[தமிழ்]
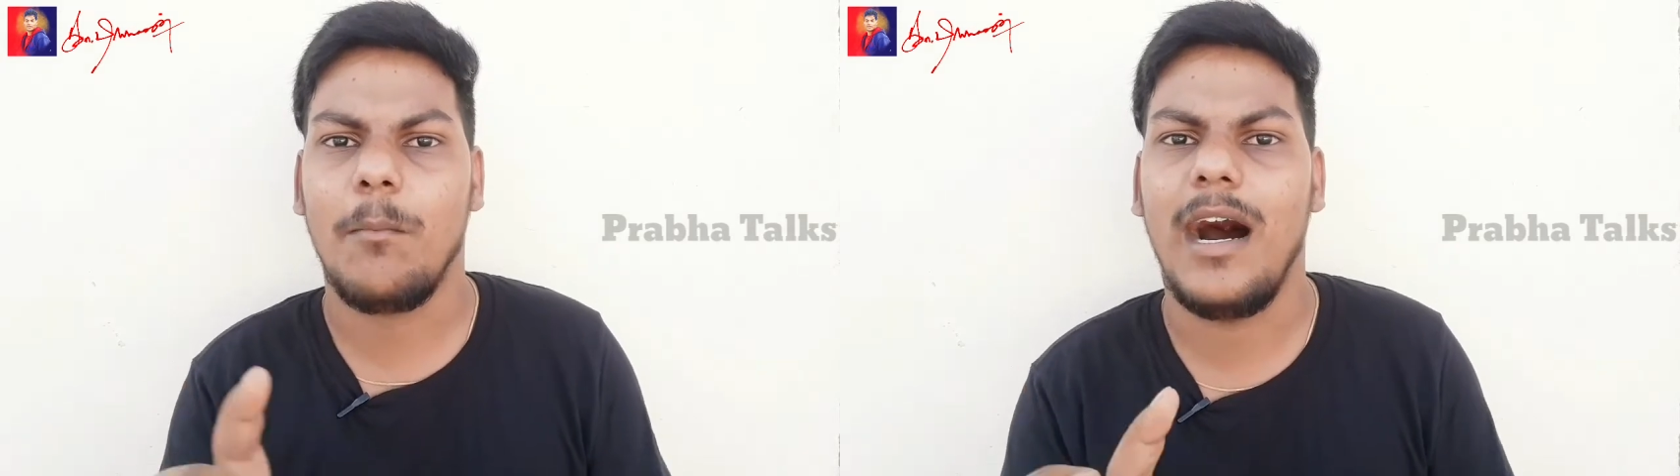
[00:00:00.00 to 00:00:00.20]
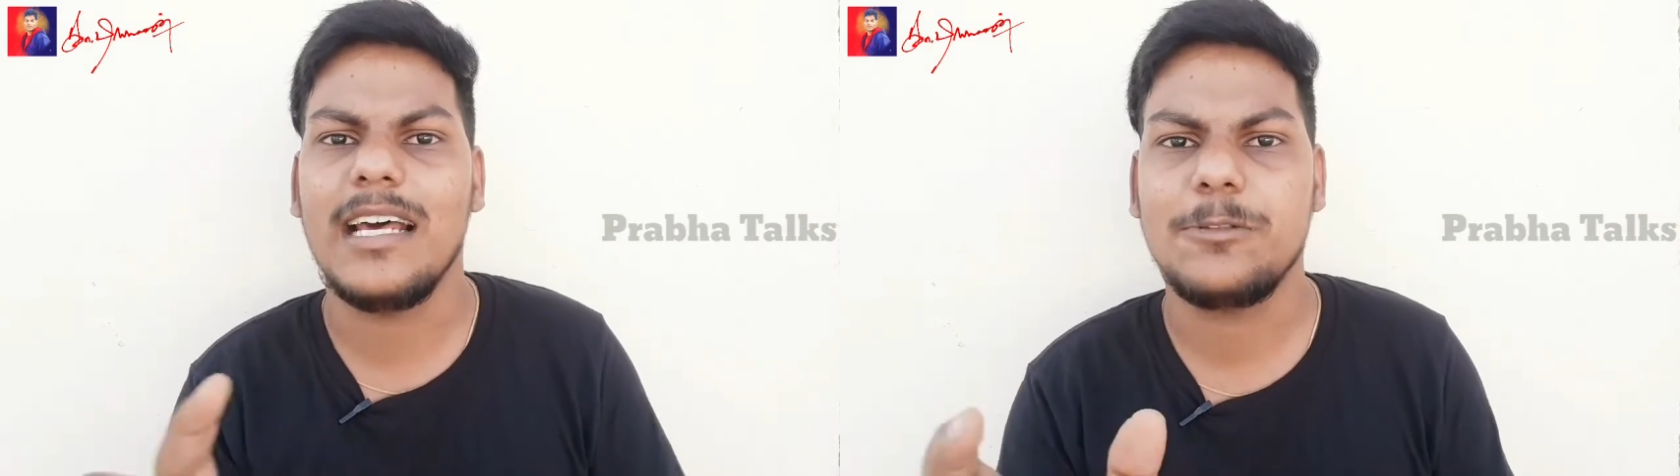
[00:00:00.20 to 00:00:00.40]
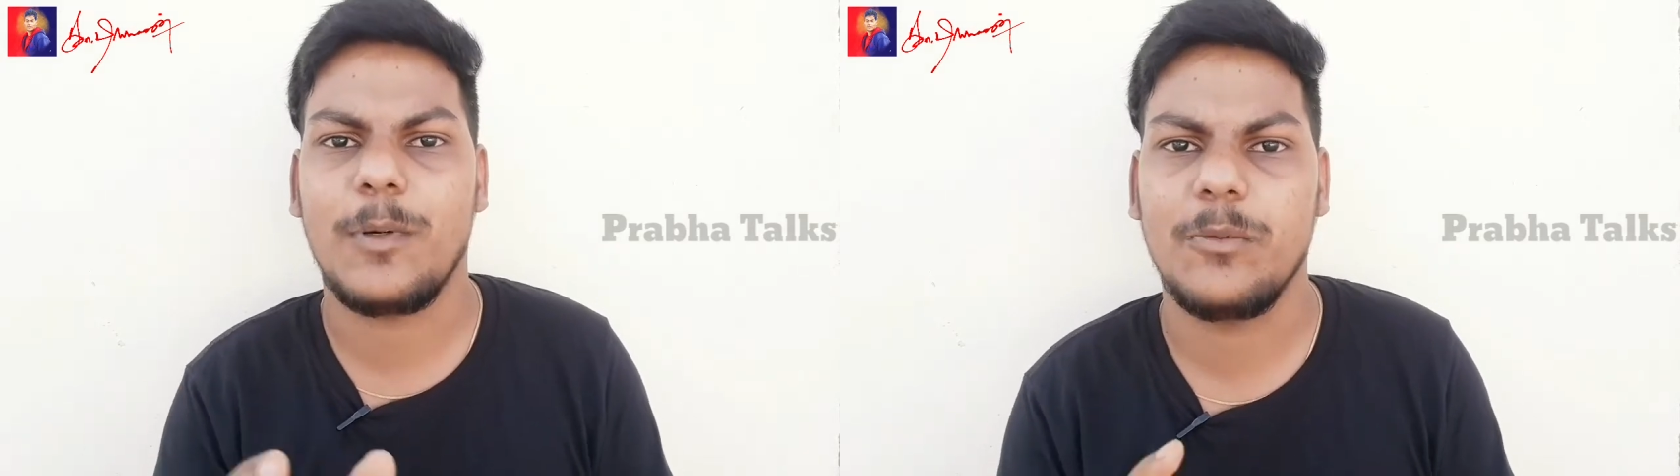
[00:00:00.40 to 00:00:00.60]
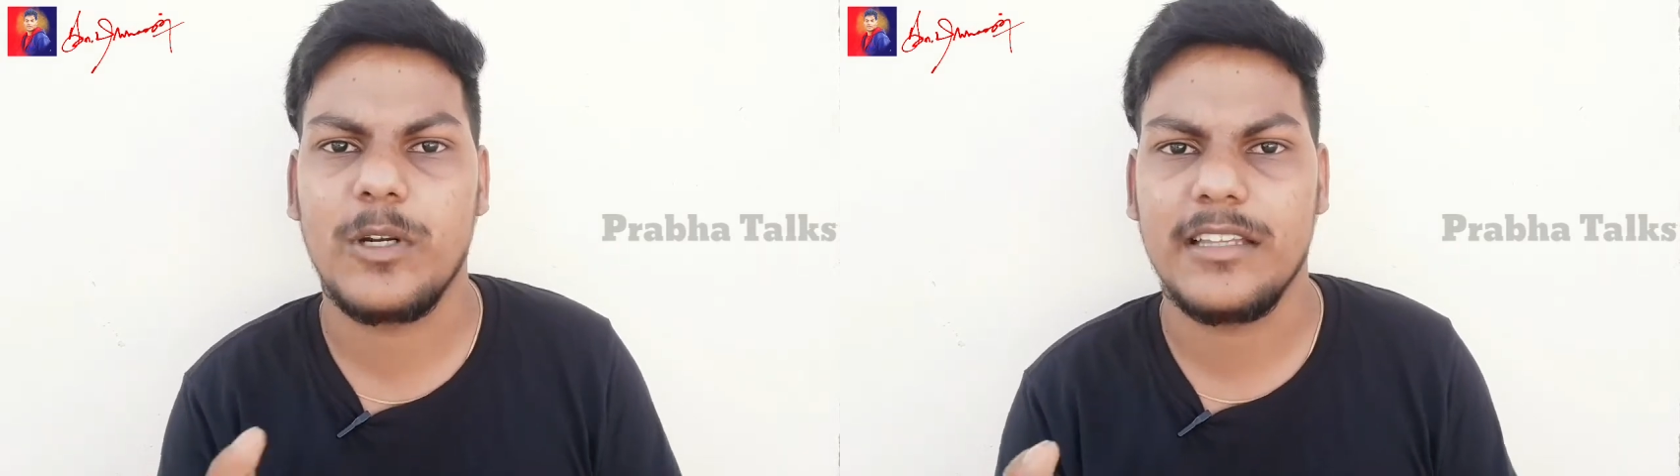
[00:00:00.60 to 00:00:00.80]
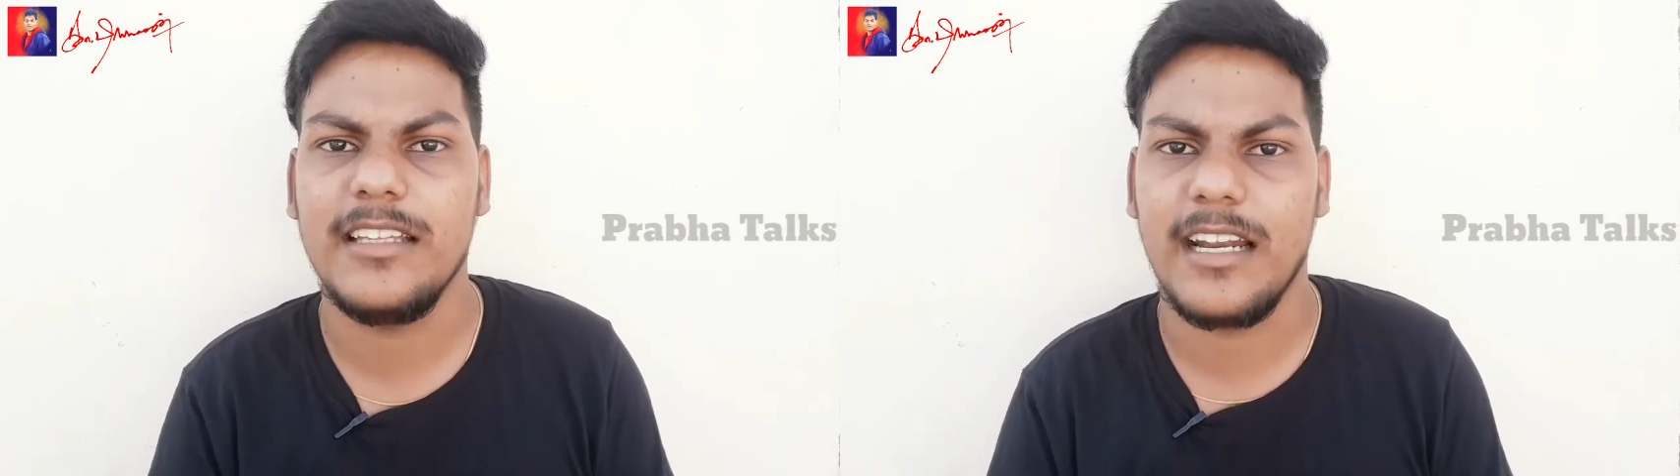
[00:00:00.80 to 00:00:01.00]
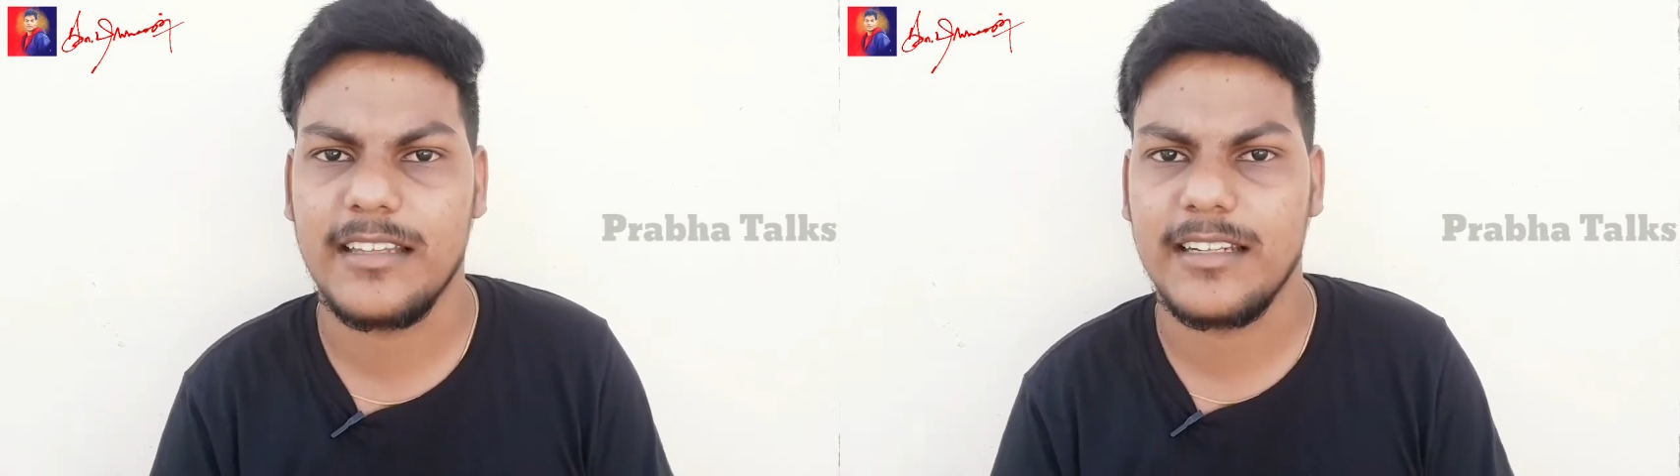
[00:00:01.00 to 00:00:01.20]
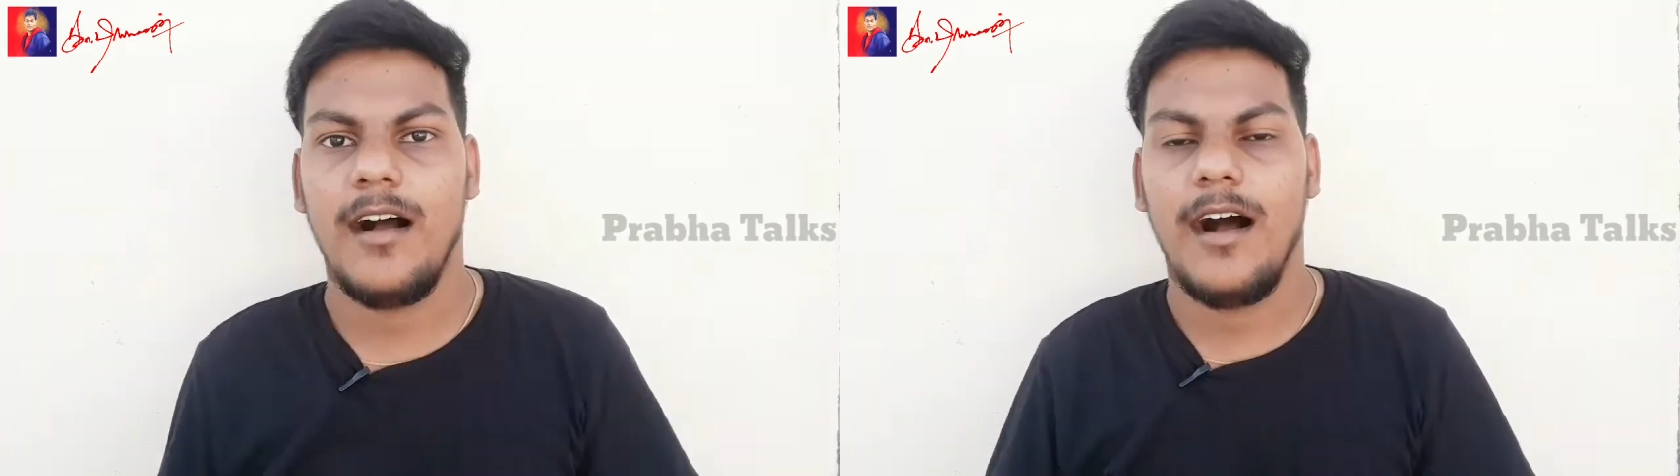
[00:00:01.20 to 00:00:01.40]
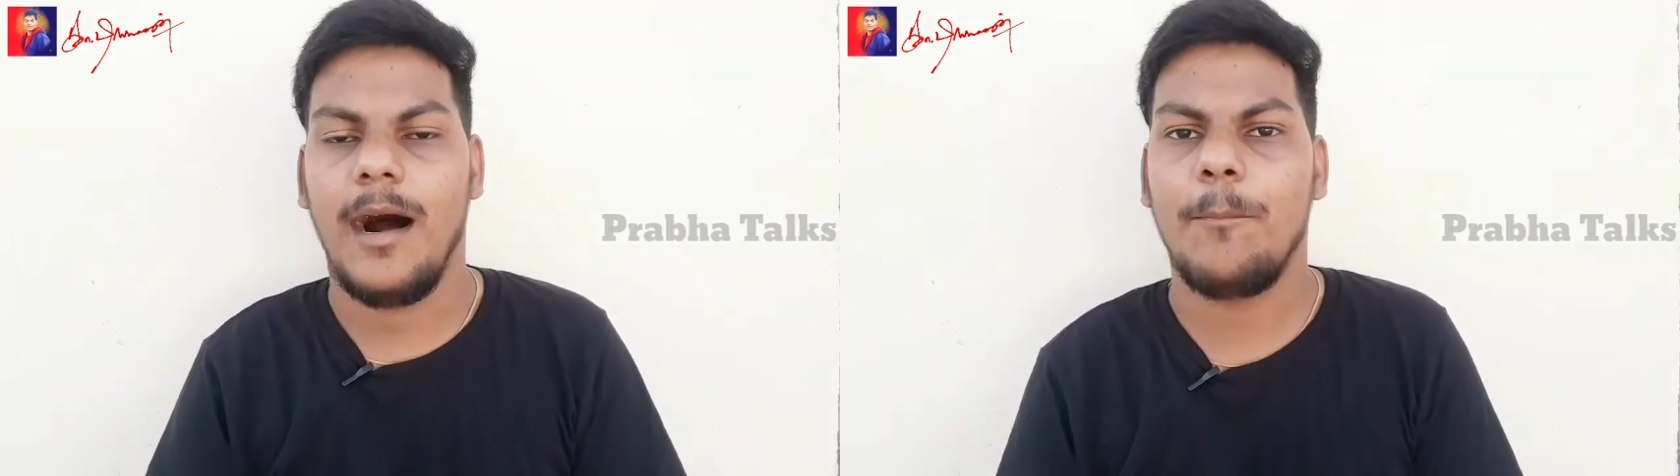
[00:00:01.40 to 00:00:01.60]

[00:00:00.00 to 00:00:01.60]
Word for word: மார்ச் பதிமூணாம் தேதி நடந்திருக்கு